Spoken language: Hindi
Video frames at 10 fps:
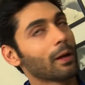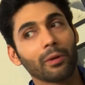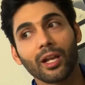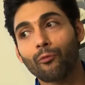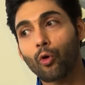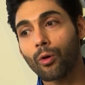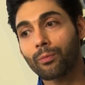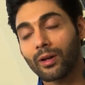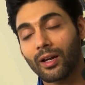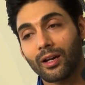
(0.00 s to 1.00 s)
मतलब वो
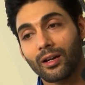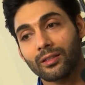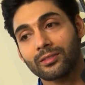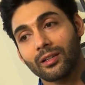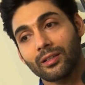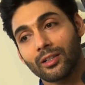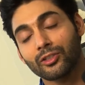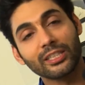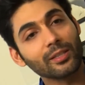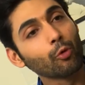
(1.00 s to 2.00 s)

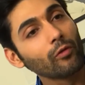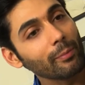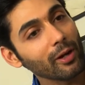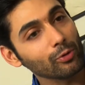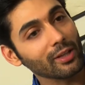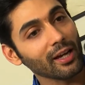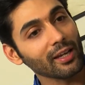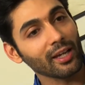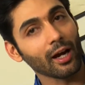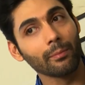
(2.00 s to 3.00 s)
जैसे मूवी में होता है
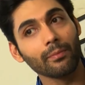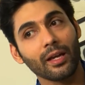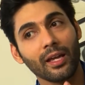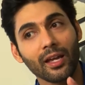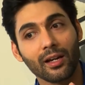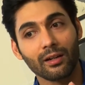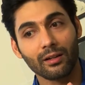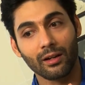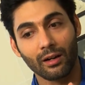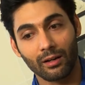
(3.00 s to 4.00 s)
कि हम एक
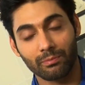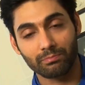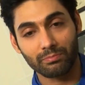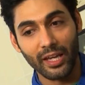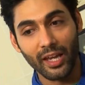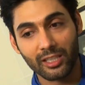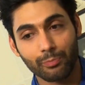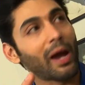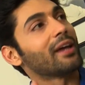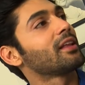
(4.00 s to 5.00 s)
आ, एक
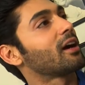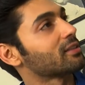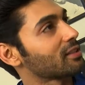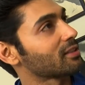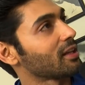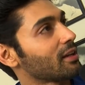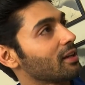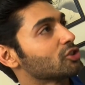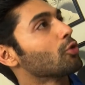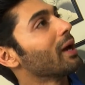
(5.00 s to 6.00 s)
स्पैन दिखा सकते हैं
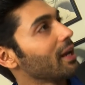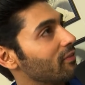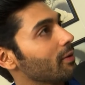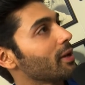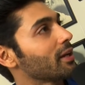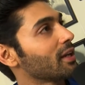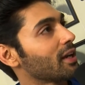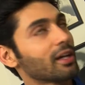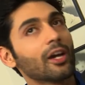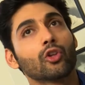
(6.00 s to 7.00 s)
जो मैंने फिल्में की
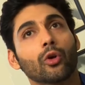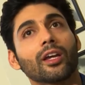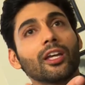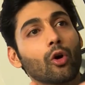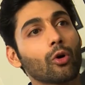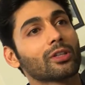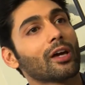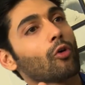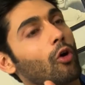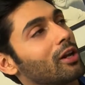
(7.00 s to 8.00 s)
हैं तो एक हीरो होता है
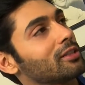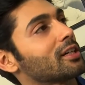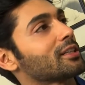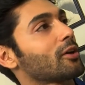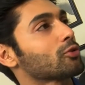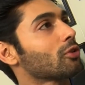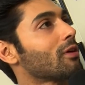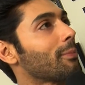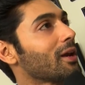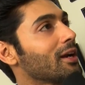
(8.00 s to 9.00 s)
वो कॉलेज जाता है उसको
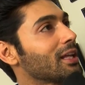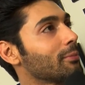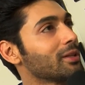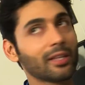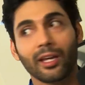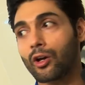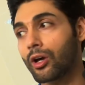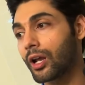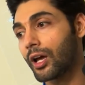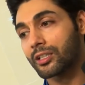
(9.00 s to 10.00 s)
वहाँ पर लड़की मिलती है
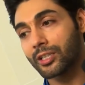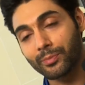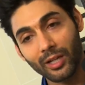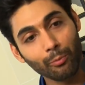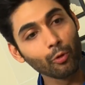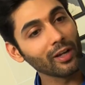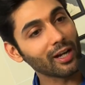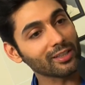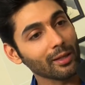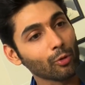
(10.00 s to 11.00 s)
और जब तक मूवी
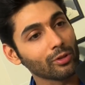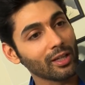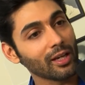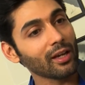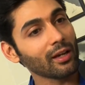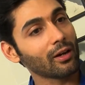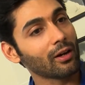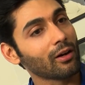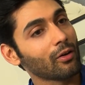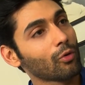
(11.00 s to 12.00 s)
ख़त्म होती है
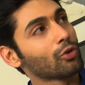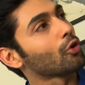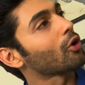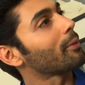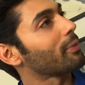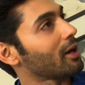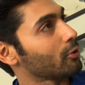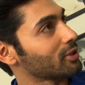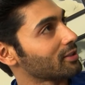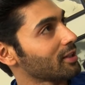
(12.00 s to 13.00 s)
उन दोनों का प्यार
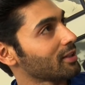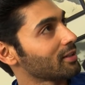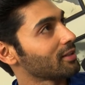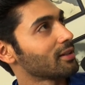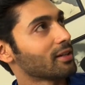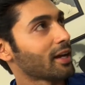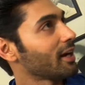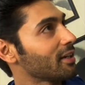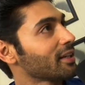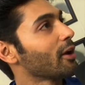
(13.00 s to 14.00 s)
हो जाता है
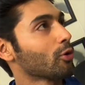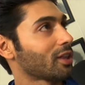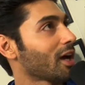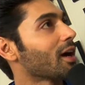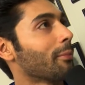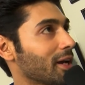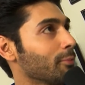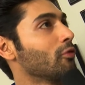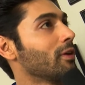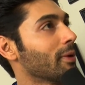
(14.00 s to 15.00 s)
राइट ये होता है हमारी
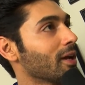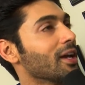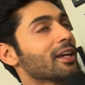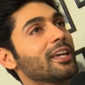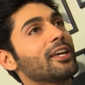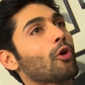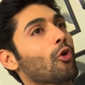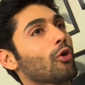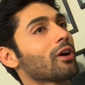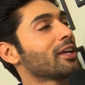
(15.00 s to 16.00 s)
मूवी में कि हीरो
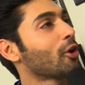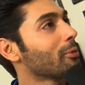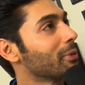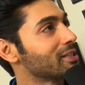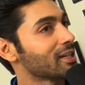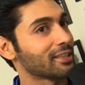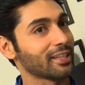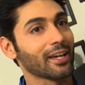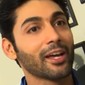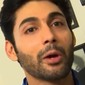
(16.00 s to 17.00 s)
को हीरोइन मिल जाती
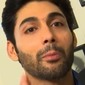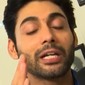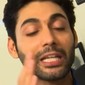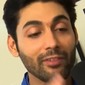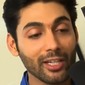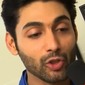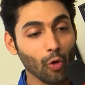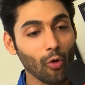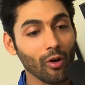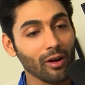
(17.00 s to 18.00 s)
है पर टीवी
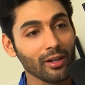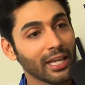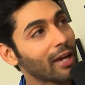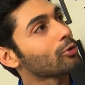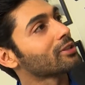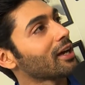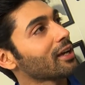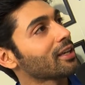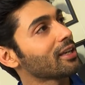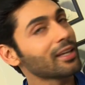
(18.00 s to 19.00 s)
शो ये होता है
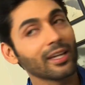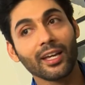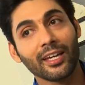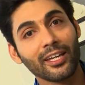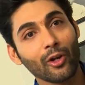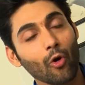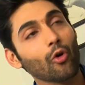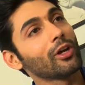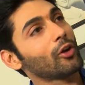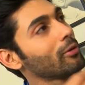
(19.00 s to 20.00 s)
कि हीरो
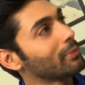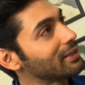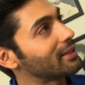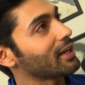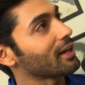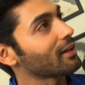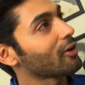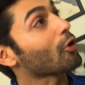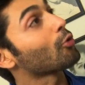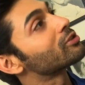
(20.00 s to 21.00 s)
को हीरोइन मिलती है
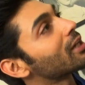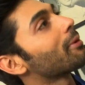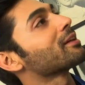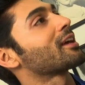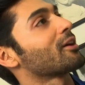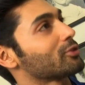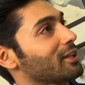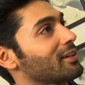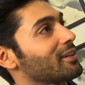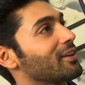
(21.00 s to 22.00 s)
और उसके बाद क्या होता
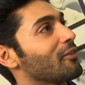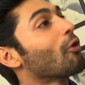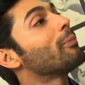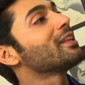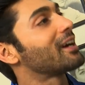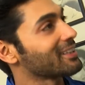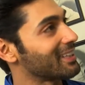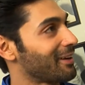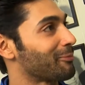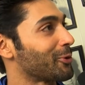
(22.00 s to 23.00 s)
है वो भी दिखाते
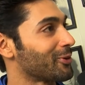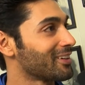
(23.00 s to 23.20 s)
हैं आपको